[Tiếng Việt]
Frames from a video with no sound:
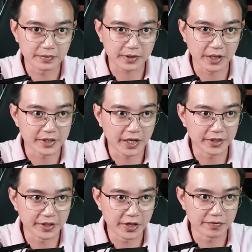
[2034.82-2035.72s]
Tay trái
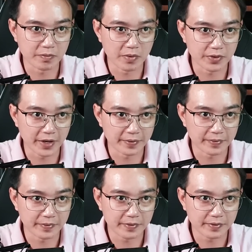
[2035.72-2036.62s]
thì đeo vòng màu đen,
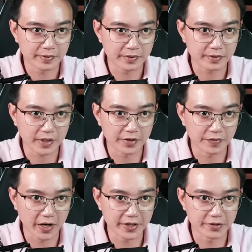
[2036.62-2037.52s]
tay
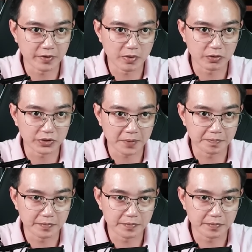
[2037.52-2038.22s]
phải đeo vòng màu xám.